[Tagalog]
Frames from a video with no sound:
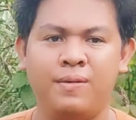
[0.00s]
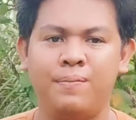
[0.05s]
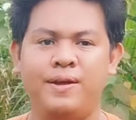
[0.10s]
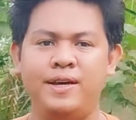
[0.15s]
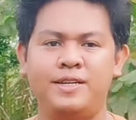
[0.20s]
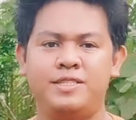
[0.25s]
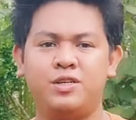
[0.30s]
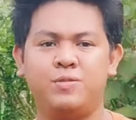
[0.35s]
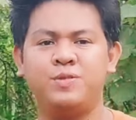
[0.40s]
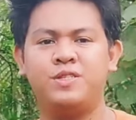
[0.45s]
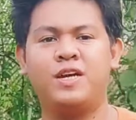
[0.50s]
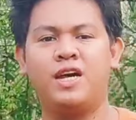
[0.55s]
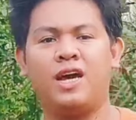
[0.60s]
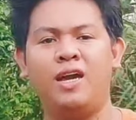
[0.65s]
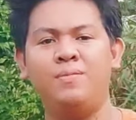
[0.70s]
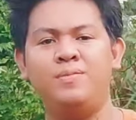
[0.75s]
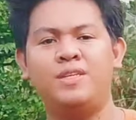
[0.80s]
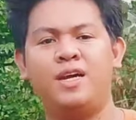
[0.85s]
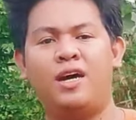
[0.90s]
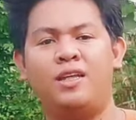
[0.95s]
Please
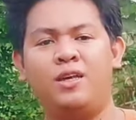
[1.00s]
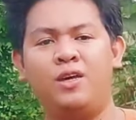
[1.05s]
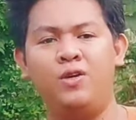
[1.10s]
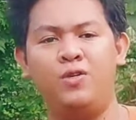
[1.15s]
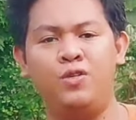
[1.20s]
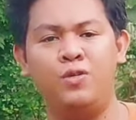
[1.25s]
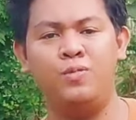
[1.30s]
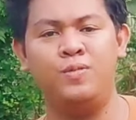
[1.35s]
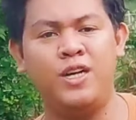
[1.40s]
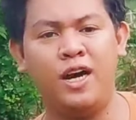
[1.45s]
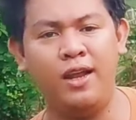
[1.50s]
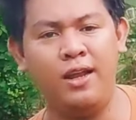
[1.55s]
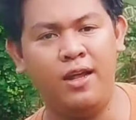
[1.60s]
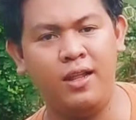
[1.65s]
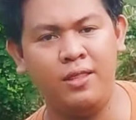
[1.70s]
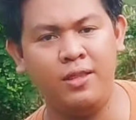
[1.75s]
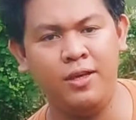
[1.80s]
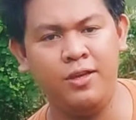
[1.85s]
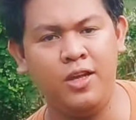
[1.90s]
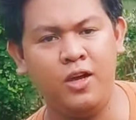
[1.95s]
subscribe sa ating YouTube
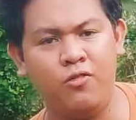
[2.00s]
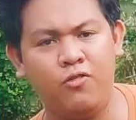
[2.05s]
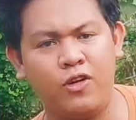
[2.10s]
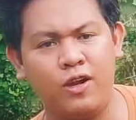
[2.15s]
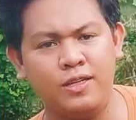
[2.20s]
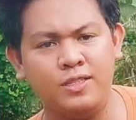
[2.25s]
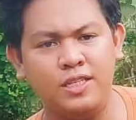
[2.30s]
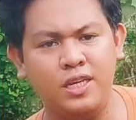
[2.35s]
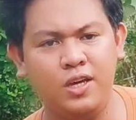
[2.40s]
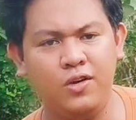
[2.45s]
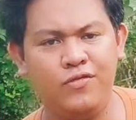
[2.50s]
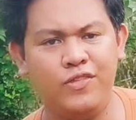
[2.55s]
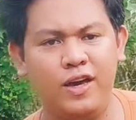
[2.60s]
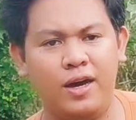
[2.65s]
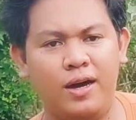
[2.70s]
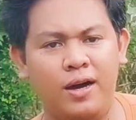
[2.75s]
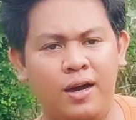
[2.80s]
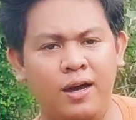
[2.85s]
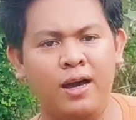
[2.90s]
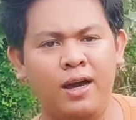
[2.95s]
channel, DJ Franz
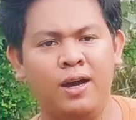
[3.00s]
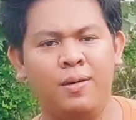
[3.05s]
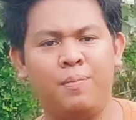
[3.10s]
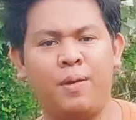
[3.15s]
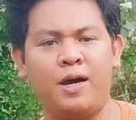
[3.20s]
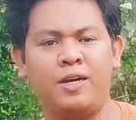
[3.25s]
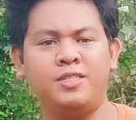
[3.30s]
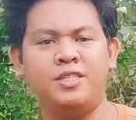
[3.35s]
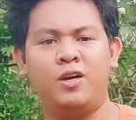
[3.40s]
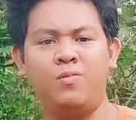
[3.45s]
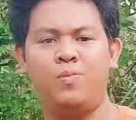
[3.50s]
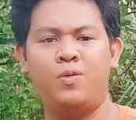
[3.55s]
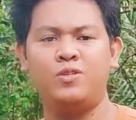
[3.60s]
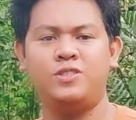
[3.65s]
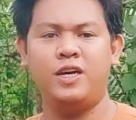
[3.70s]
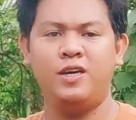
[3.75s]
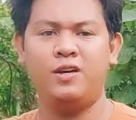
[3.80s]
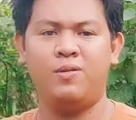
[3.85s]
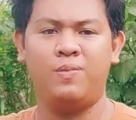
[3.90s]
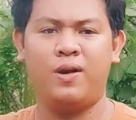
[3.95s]
Evia. Pakishare po
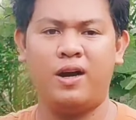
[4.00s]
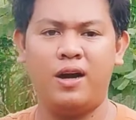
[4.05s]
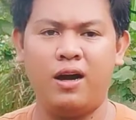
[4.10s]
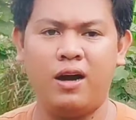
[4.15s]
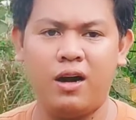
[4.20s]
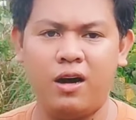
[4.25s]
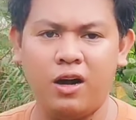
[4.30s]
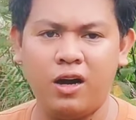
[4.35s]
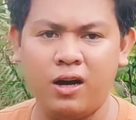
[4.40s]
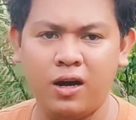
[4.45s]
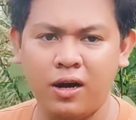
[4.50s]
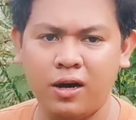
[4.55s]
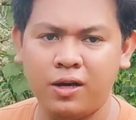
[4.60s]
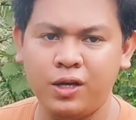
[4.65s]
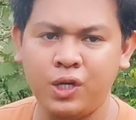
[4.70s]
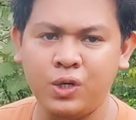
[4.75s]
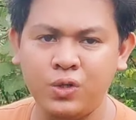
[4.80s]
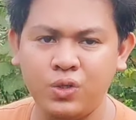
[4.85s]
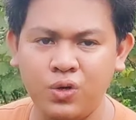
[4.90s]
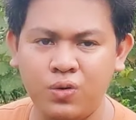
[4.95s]
sa inyong mga
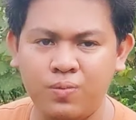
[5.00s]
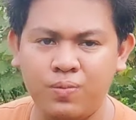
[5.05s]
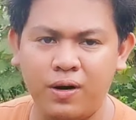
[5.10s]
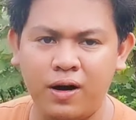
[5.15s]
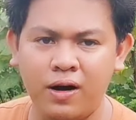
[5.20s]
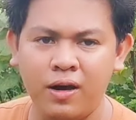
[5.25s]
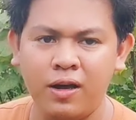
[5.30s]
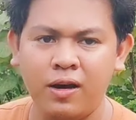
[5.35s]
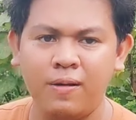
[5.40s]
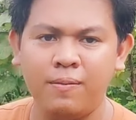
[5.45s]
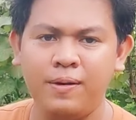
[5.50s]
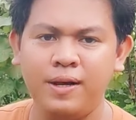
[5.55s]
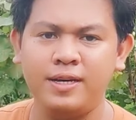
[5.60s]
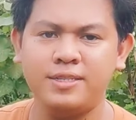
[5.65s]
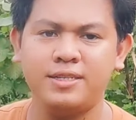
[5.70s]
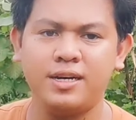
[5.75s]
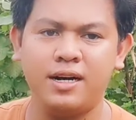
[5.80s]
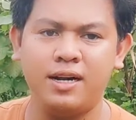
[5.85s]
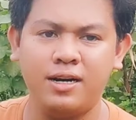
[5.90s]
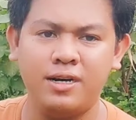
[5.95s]
YouTube.
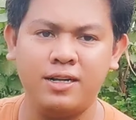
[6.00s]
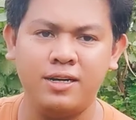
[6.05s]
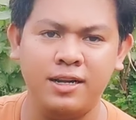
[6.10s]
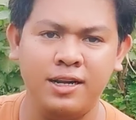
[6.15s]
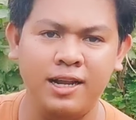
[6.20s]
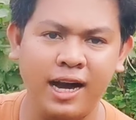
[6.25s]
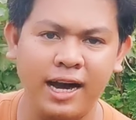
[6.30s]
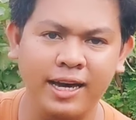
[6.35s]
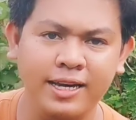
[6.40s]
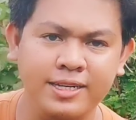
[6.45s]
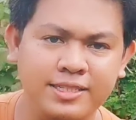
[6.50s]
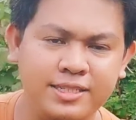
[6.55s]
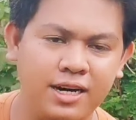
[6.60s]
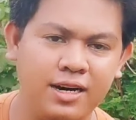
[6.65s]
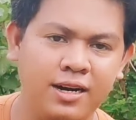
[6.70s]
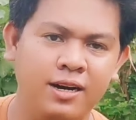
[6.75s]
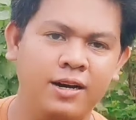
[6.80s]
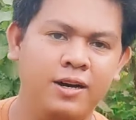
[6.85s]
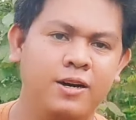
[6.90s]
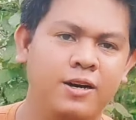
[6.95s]
Please uh, like,
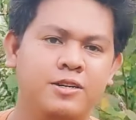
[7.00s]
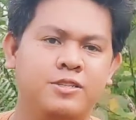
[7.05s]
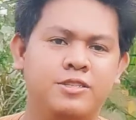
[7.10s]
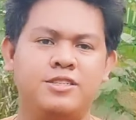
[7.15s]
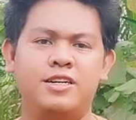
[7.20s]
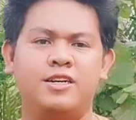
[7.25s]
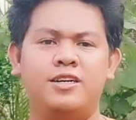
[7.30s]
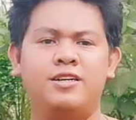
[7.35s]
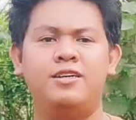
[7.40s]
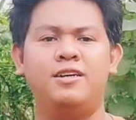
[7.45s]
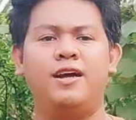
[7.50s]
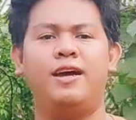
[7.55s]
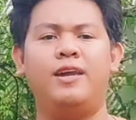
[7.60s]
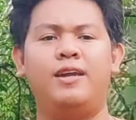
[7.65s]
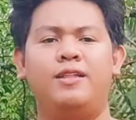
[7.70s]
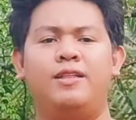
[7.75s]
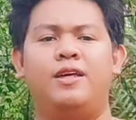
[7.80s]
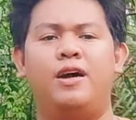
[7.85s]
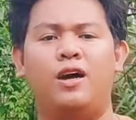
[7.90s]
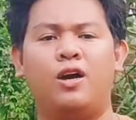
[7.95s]
uh, share,
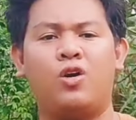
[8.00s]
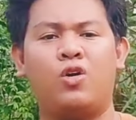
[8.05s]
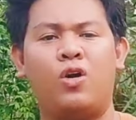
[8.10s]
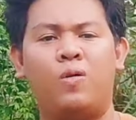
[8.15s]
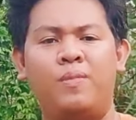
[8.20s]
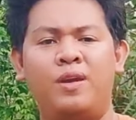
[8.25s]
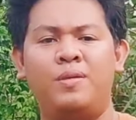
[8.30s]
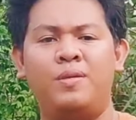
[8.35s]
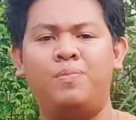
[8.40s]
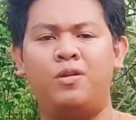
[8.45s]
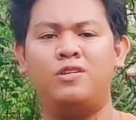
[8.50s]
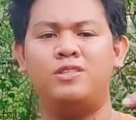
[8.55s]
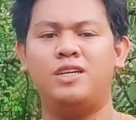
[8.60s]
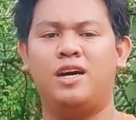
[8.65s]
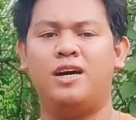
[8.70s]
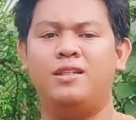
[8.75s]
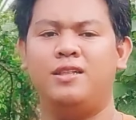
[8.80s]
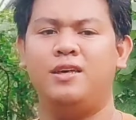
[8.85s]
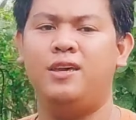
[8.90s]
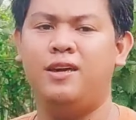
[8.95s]
and uh, comment po
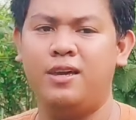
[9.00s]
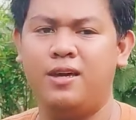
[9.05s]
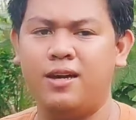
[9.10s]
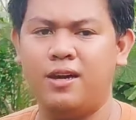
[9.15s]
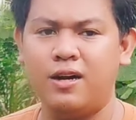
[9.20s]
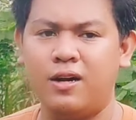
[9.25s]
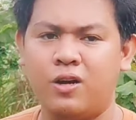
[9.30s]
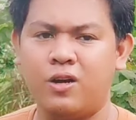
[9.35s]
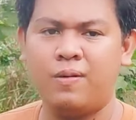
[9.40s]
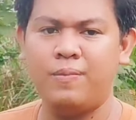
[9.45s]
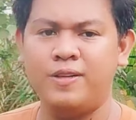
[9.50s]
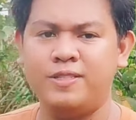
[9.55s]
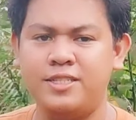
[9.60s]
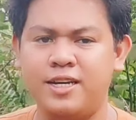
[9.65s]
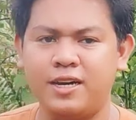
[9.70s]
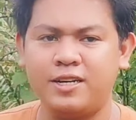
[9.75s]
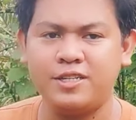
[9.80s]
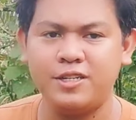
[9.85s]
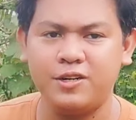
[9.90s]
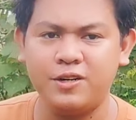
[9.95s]
sa ating uh, comment
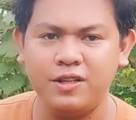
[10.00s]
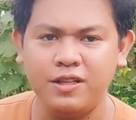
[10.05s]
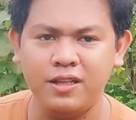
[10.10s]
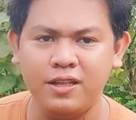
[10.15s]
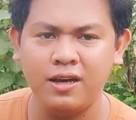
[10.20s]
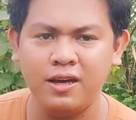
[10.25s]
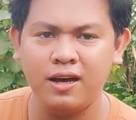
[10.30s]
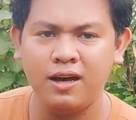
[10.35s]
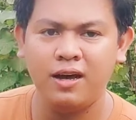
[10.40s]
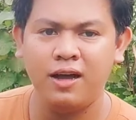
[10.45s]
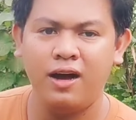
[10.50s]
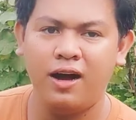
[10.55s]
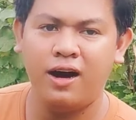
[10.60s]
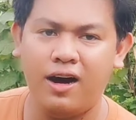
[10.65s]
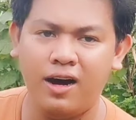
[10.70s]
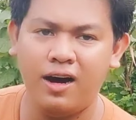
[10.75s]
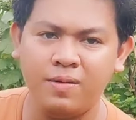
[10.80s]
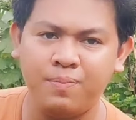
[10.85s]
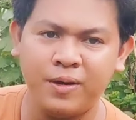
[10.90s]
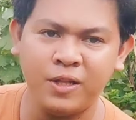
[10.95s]
section.
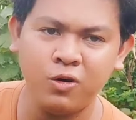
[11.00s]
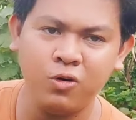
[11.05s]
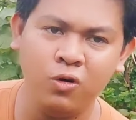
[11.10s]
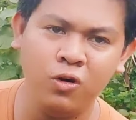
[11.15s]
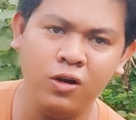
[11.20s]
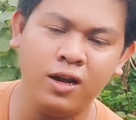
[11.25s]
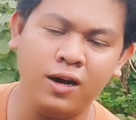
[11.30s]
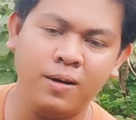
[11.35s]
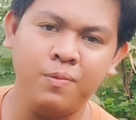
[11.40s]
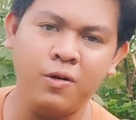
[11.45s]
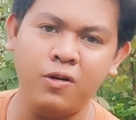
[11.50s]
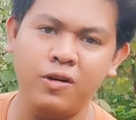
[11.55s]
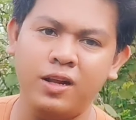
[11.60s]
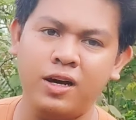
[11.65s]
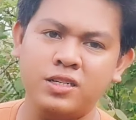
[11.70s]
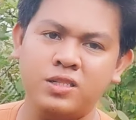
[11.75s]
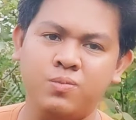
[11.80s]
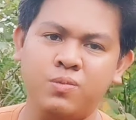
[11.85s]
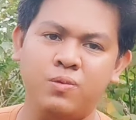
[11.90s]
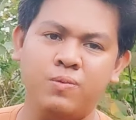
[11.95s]
Uh, at patuloy lang po
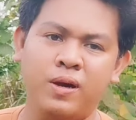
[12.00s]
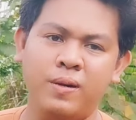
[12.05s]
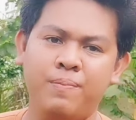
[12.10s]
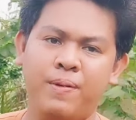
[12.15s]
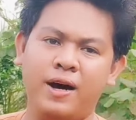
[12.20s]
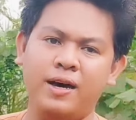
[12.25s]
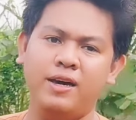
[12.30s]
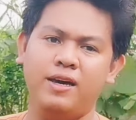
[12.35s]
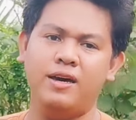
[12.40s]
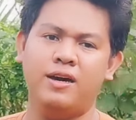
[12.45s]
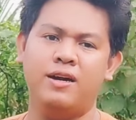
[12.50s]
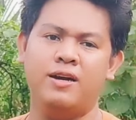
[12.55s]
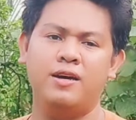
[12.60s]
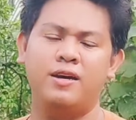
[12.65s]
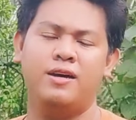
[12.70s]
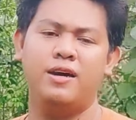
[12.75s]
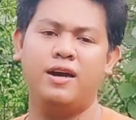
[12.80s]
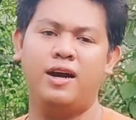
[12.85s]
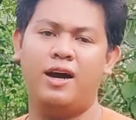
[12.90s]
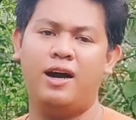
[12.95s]
na sumubaybay
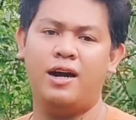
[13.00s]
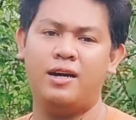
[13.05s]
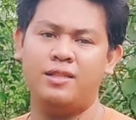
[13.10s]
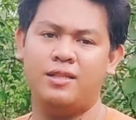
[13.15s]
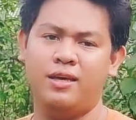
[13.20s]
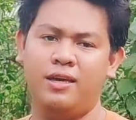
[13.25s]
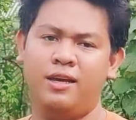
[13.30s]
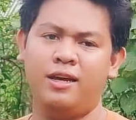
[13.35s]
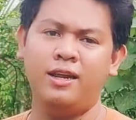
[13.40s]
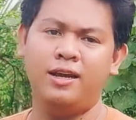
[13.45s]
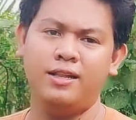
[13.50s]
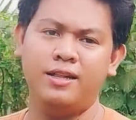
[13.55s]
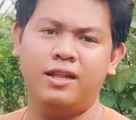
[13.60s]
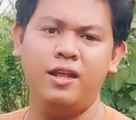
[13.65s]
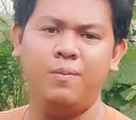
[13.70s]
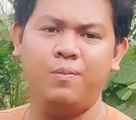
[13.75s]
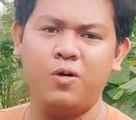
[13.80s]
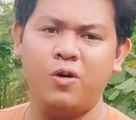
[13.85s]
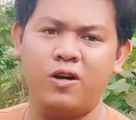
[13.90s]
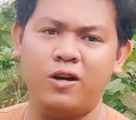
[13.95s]
at i-click na
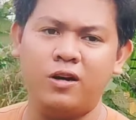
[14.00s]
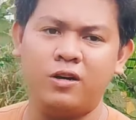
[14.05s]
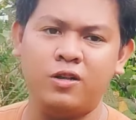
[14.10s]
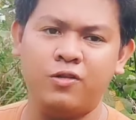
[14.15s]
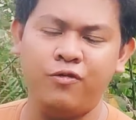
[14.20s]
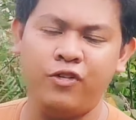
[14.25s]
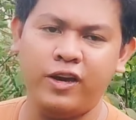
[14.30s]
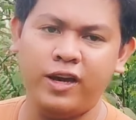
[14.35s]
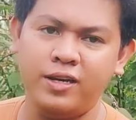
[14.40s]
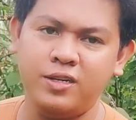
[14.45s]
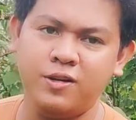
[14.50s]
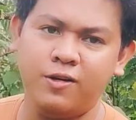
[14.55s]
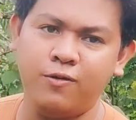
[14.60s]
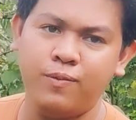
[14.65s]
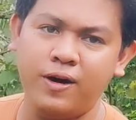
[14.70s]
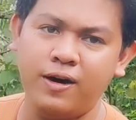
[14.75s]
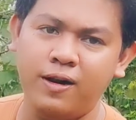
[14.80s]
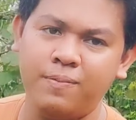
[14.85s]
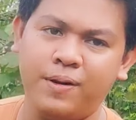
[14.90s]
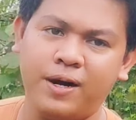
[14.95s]
din po ang notification
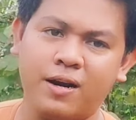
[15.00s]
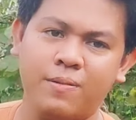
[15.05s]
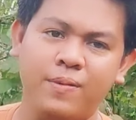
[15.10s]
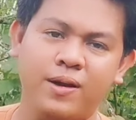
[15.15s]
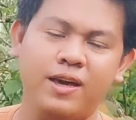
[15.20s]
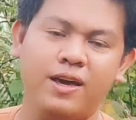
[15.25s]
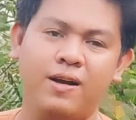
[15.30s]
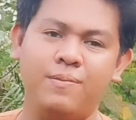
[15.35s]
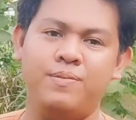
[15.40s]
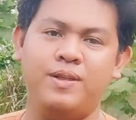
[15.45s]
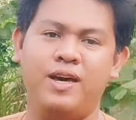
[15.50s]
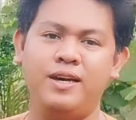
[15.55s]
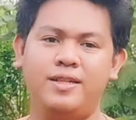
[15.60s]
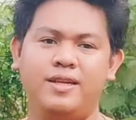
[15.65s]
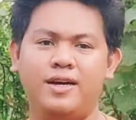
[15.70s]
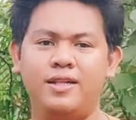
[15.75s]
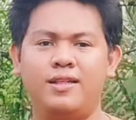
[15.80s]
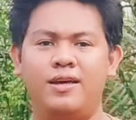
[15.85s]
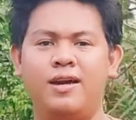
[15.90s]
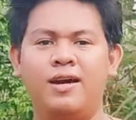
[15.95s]
bell para maging
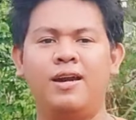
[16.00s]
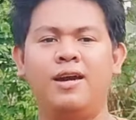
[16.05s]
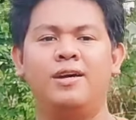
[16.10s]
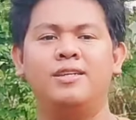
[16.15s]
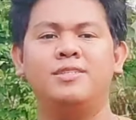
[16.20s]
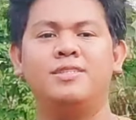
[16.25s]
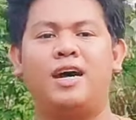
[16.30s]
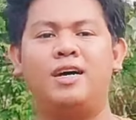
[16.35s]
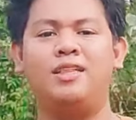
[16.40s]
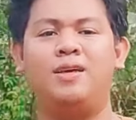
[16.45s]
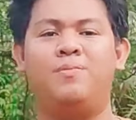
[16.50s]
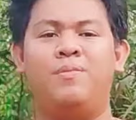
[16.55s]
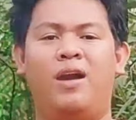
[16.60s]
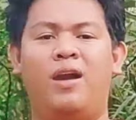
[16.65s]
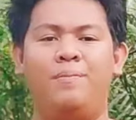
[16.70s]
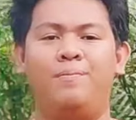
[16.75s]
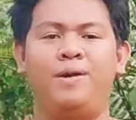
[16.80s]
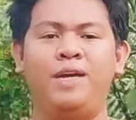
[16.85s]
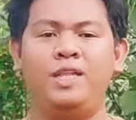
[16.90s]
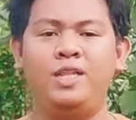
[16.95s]
updated sa ating
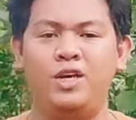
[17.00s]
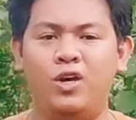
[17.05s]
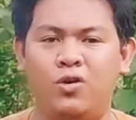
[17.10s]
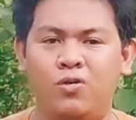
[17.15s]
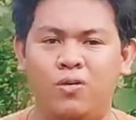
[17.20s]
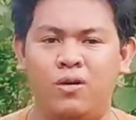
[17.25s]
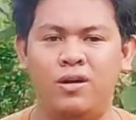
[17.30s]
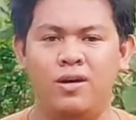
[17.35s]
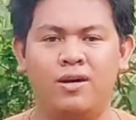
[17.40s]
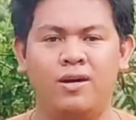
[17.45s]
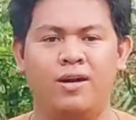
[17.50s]
mga video.